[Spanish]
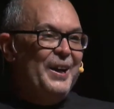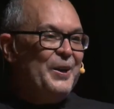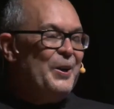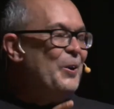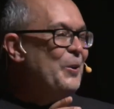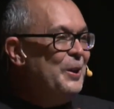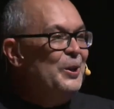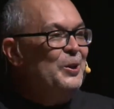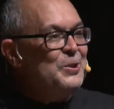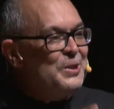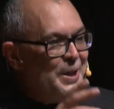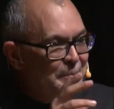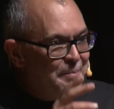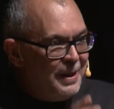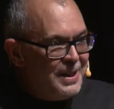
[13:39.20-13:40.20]
Rodrigo
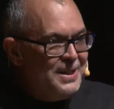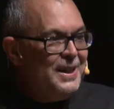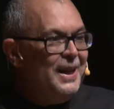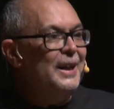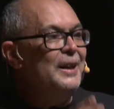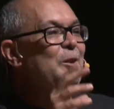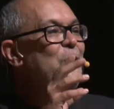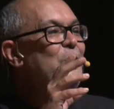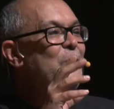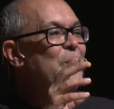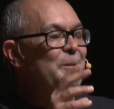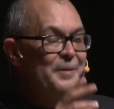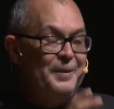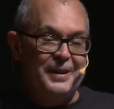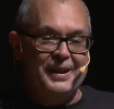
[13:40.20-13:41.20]
se pasa...
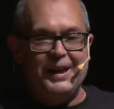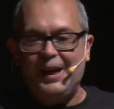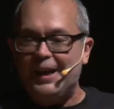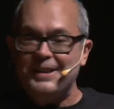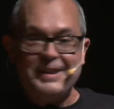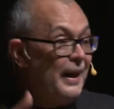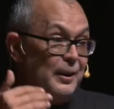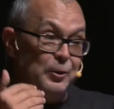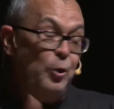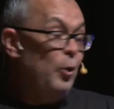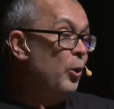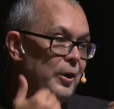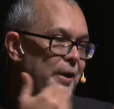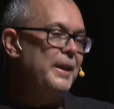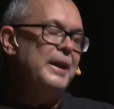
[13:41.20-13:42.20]
Es que ahora
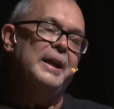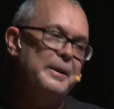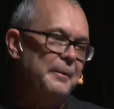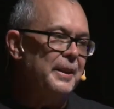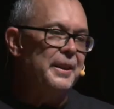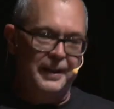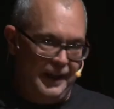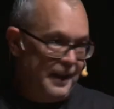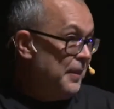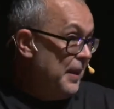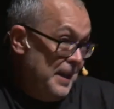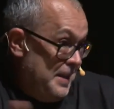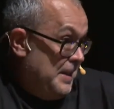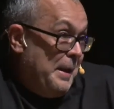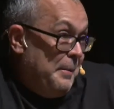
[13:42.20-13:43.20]
todo lo que diga ya va a hacer
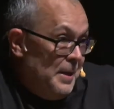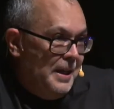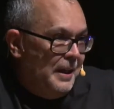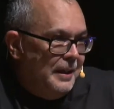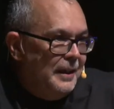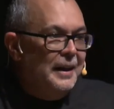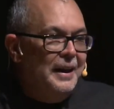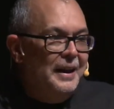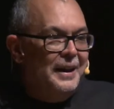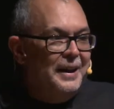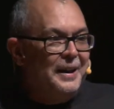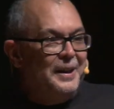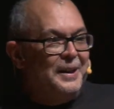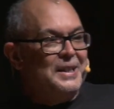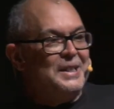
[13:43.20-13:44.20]
gracia y está bien.
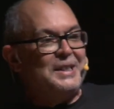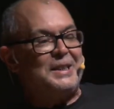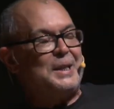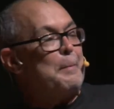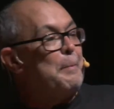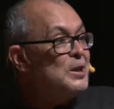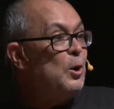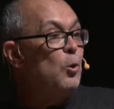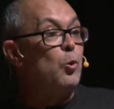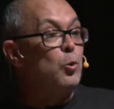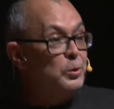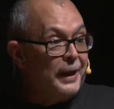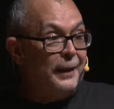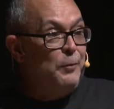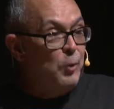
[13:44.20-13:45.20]
Se pasa
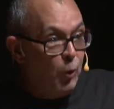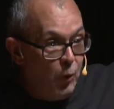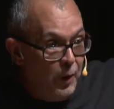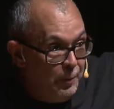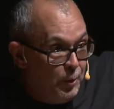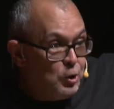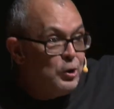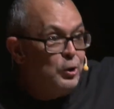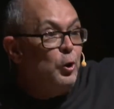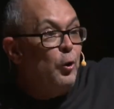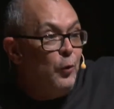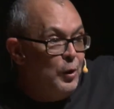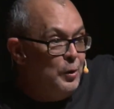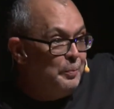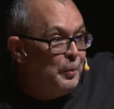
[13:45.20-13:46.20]
ocultando huevos
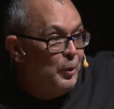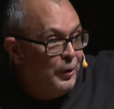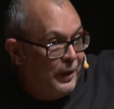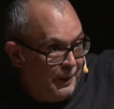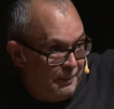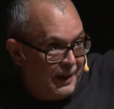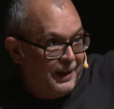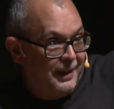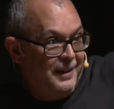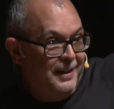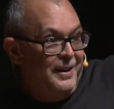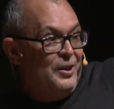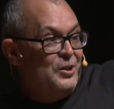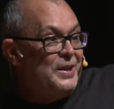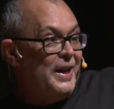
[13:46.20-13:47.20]
todo el programa.
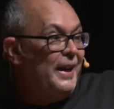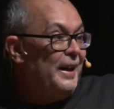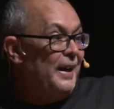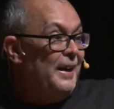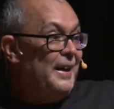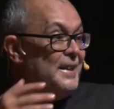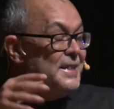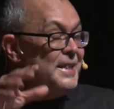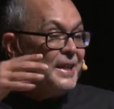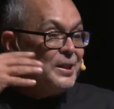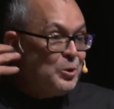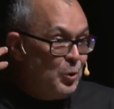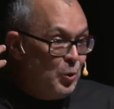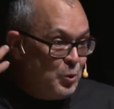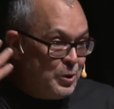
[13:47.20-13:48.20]
O sea, si
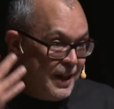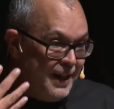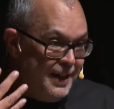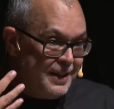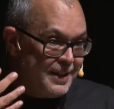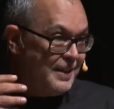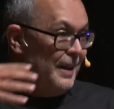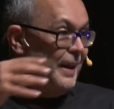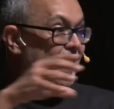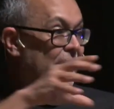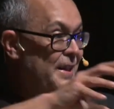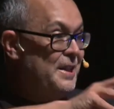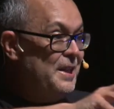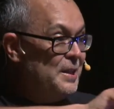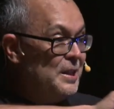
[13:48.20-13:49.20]
escucháis,
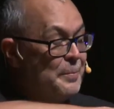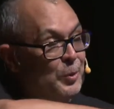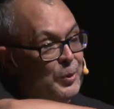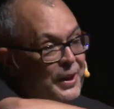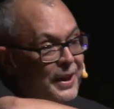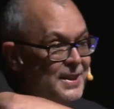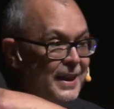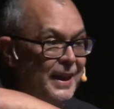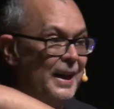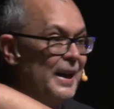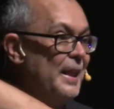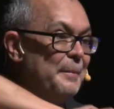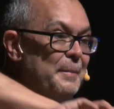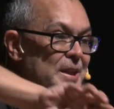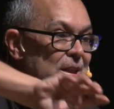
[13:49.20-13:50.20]
eh, si se pudiera sacar
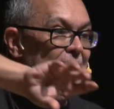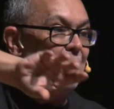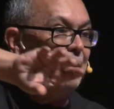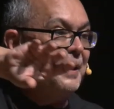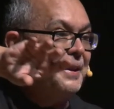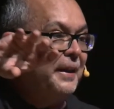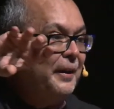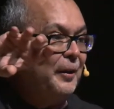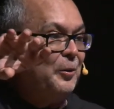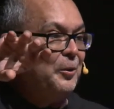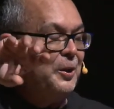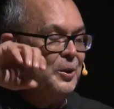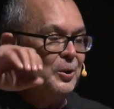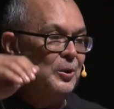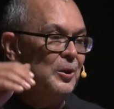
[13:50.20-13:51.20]
nada más que la banda de
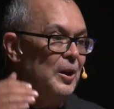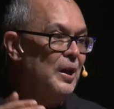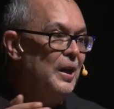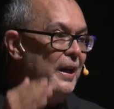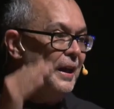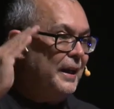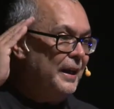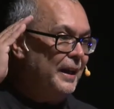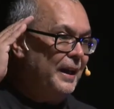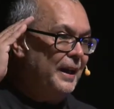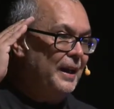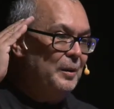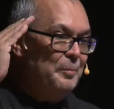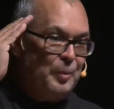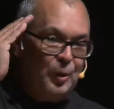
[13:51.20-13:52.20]
Rodrigo, eh,
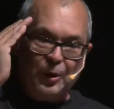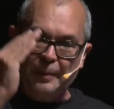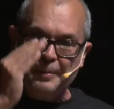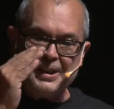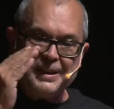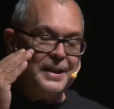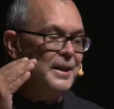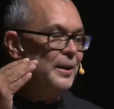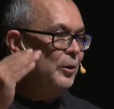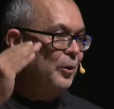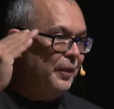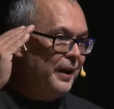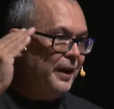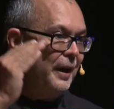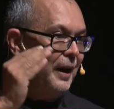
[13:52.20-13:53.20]
el programa está
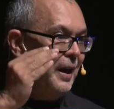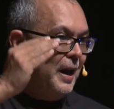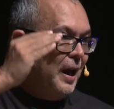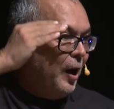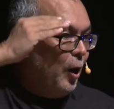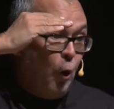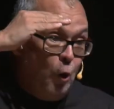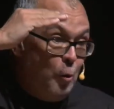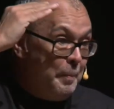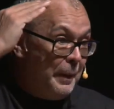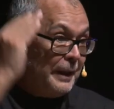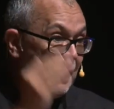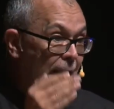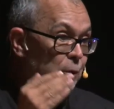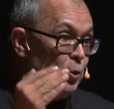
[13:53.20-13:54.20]
lleno de
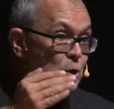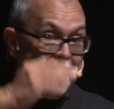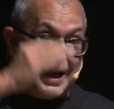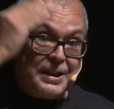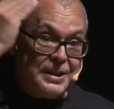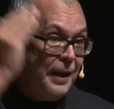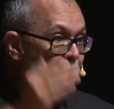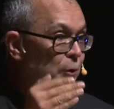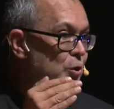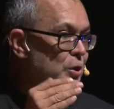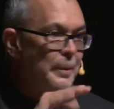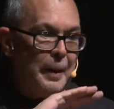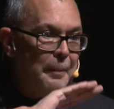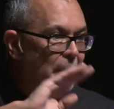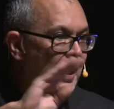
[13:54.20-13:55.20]
golpetazos, hachazos
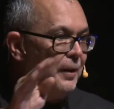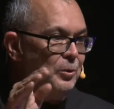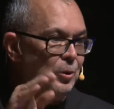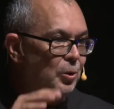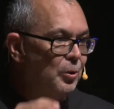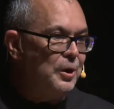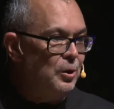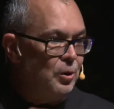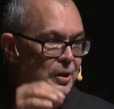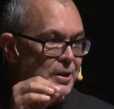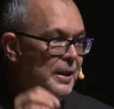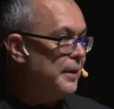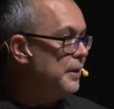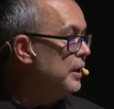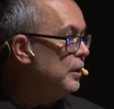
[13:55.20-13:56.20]
que va pegando Rodrigo que
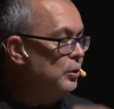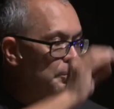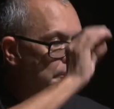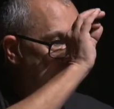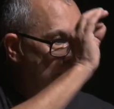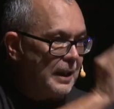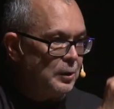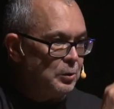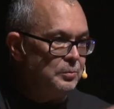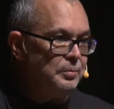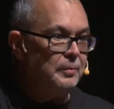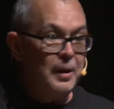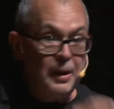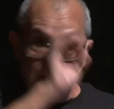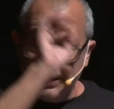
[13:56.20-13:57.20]
está diciendo
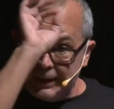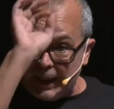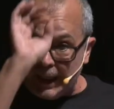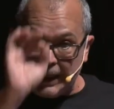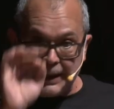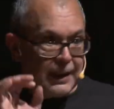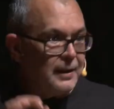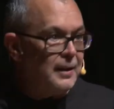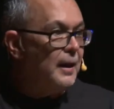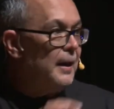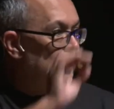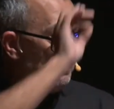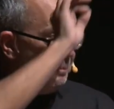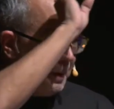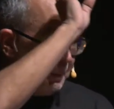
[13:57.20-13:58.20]
patatún, tacatán,
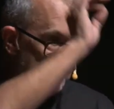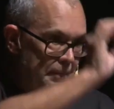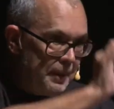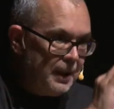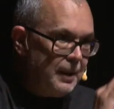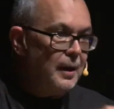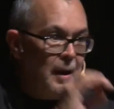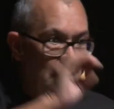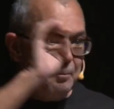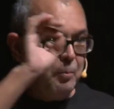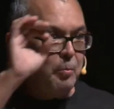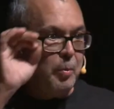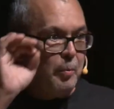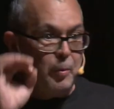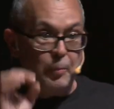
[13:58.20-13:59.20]
pipipín,
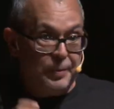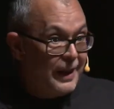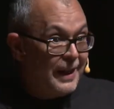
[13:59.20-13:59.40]
pum.